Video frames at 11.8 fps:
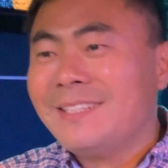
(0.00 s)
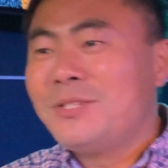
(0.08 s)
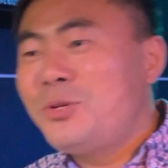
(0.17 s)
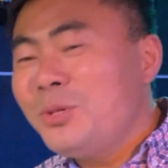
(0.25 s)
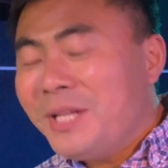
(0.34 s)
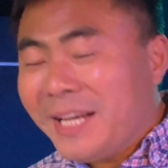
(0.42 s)

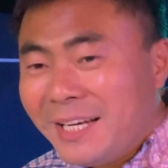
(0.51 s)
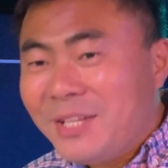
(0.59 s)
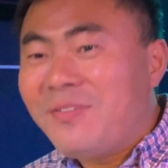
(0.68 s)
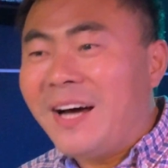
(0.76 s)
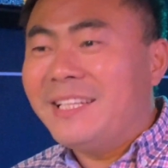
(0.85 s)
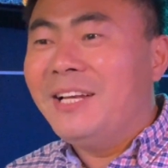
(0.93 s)
去那个理
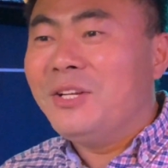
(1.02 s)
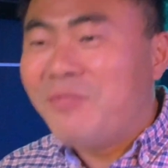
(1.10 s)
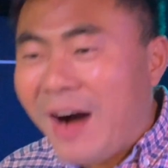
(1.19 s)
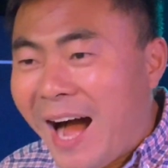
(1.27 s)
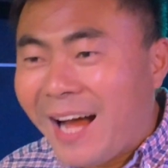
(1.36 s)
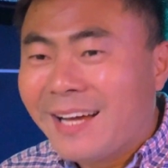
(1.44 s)
发店理
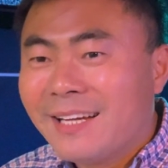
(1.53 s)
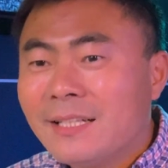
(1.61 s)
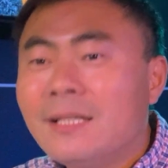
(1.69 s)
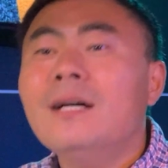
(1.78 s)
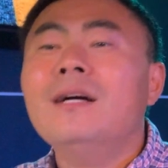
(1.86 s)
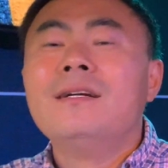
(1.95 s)
发，
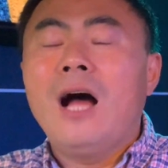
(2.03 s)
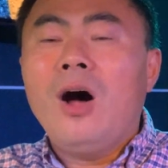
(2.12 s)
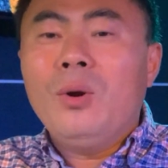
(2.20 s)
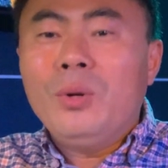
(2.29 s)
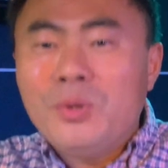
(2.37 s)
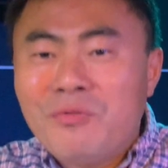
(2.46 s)
然
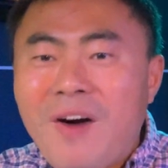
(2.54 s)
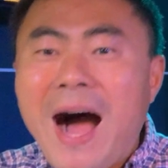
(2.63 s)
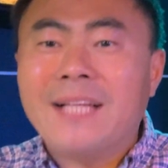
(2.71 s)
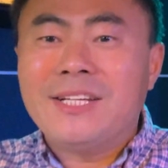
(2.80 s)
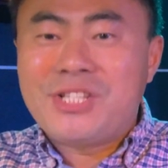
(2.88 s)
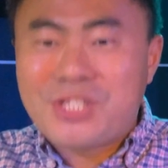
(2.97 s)
后理
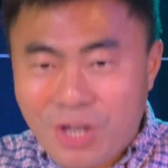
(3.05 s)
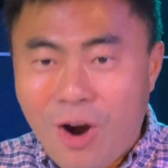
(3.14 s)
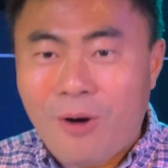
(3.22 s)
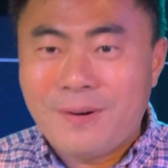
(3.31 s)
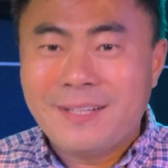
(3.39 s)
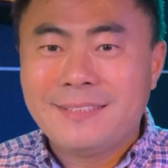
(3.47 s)
发的时
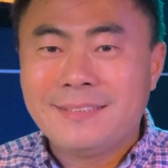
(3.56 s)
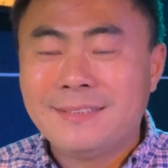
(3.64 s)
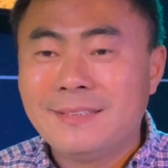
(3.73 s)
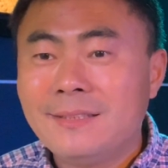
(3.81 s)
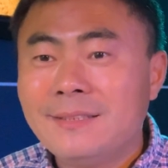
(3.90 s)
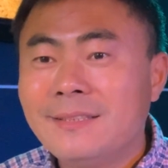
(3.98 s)
候，
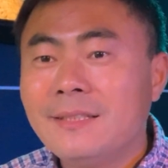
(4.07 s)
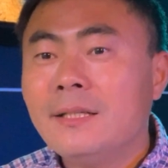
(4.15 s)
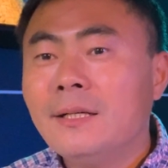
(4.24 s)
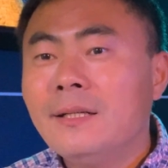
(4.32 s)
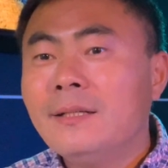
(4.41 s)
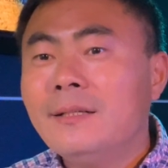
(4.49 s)

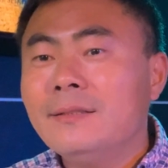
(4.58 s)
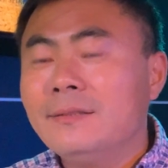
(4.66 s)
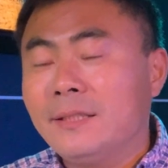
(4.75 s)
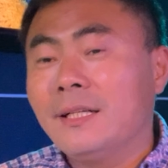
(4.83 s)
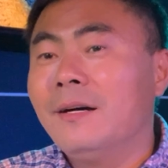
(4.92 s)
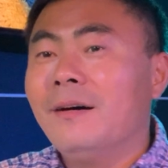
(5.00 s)

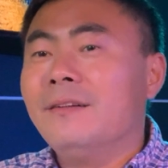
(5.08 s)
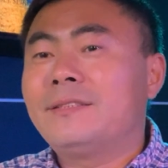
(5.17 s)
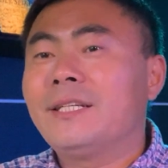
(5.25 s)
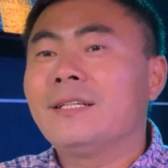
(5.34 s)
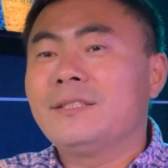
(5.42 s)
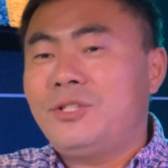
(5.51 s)
这个
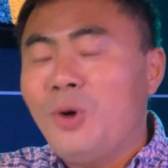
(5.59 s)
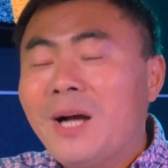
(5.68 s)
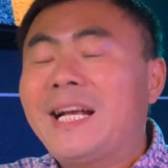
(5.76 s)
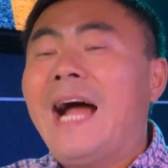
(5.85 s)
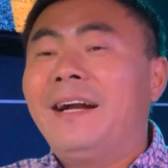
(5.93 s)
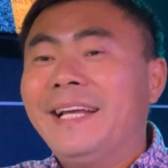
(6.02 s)
这个就要
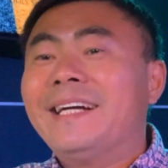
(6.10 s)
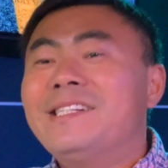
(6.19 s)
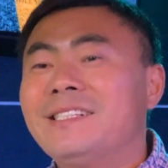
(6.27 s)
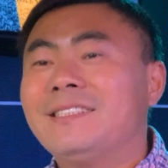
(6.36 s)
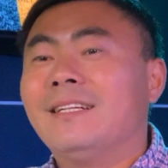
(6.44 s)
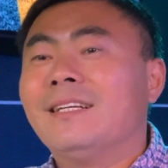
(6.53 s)
赶上那个
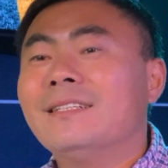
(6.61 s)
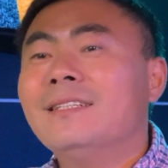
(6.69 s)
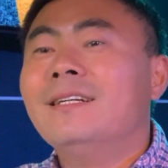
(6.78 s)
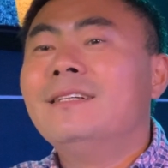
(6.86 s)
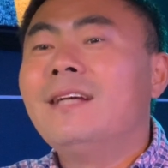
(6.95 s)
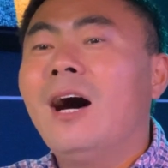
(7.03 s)
日子了。
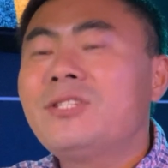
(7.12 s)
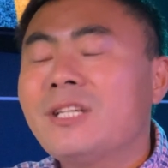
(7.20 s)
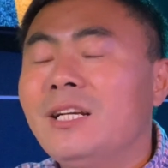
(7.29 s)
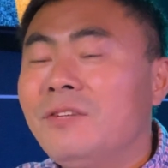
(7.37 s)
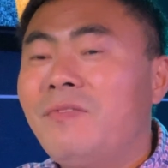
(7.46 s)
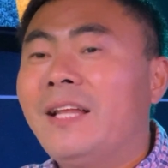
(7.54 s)
然后这
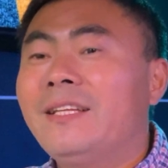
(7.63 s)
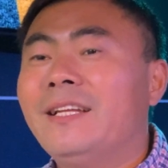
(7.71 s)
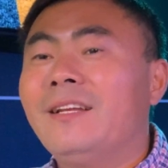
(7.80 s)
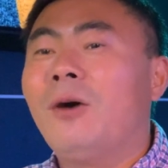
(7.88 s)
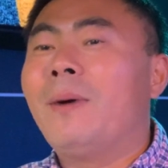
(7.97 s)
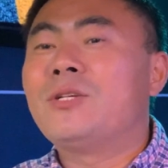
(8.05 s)
个理发店
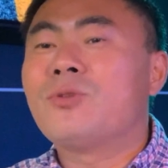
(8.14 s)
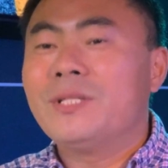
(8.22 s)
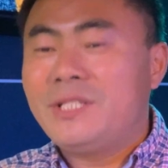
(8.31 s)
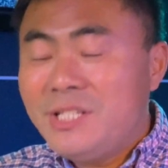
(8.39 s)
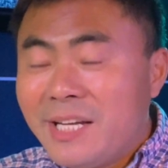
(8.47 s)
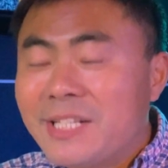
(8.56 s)
老板说：“
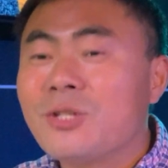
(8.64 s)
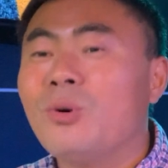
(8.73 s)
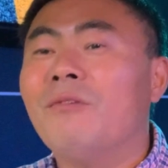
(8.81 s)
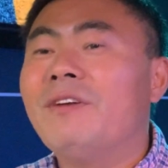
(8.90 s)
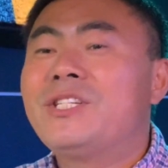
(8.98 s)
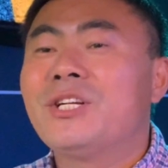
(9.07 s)
今天是
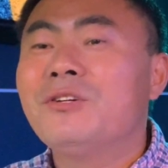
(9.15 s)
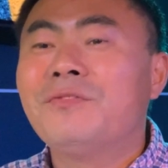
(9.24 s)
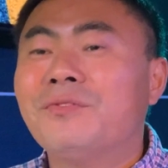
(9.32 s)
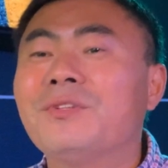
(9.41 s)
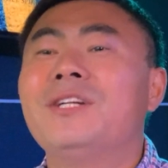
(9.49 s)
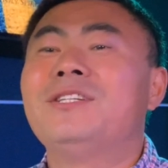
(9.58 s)
我为社区
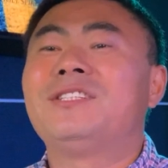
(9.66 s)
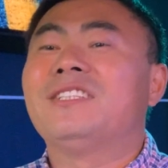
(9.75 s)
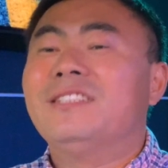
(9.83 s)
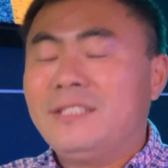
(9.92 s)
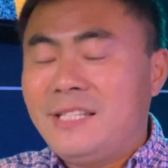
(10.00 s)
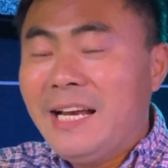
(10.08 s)
服务的日
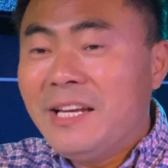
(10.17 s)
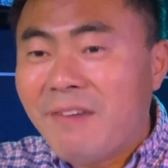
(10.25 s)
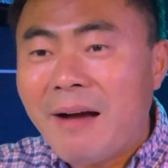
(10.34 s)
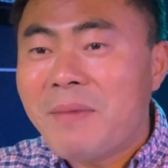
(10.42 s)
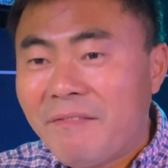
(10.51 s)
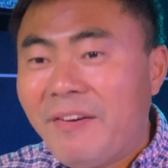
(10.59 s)
子，今天理
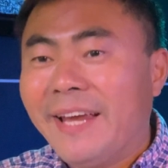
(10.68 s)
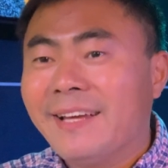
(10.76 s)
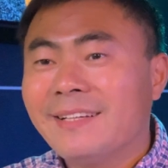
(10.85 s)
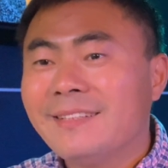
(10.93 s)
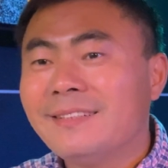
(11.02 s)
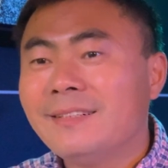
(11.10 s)
发免
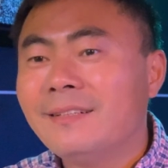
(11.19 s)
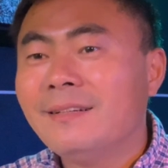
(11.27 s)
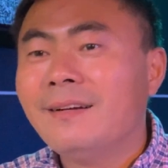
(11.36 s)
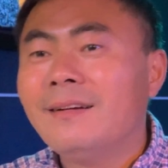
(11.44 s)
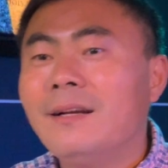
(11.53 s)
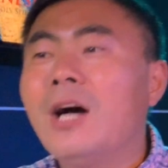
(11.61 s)

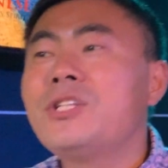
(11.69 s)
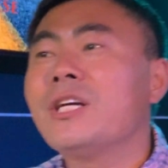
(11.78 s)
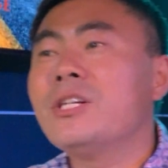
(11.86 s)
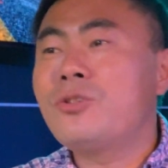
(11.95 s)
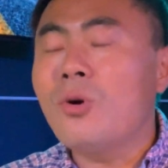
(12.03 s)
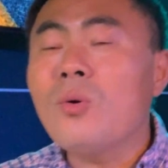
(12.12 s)
费。”然后这
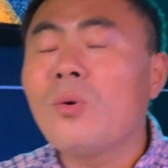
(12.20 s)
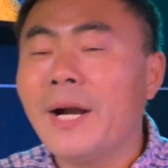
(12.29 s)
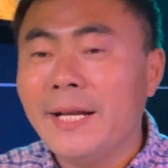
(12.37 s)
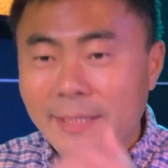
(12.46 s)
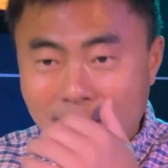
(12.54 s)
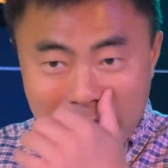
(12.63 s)
个中国
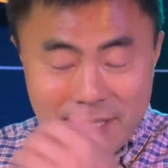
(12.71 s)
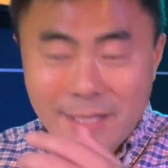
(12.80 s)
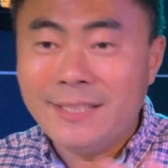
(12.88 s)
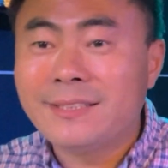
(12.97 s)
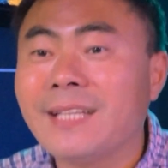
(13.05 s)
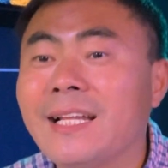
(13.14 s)
人也是
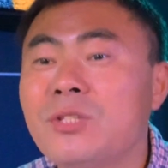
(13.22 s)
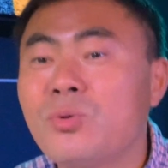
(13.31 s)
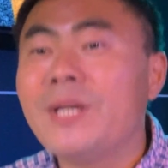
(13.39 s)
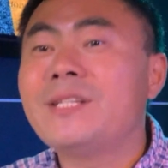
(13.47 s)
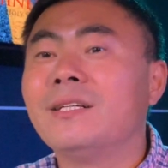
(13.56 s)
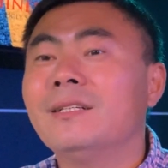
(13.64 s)
很自然的
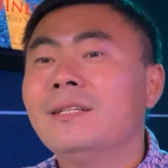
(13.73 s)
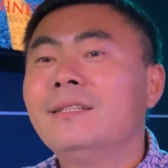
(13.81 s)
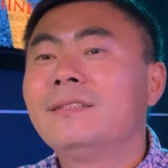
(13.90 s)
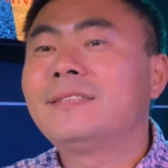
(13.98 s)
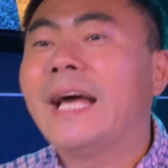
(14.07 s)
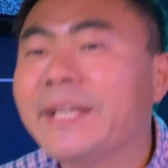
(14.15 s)
说一声
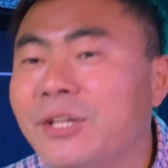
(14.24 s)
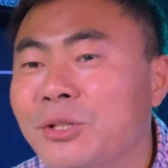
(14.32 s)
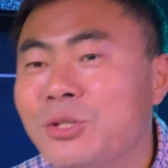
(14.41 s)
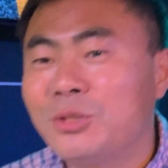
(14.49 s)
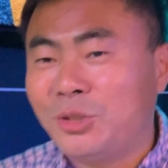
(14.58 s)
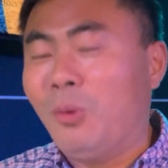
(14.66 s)
thank you
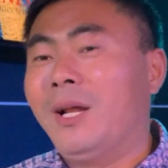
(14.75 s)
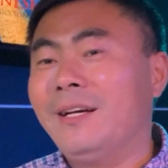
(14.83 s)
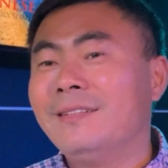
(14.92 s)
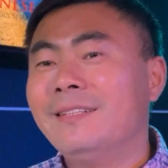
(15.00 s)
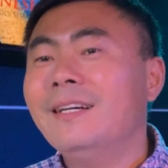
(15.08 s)
就走了。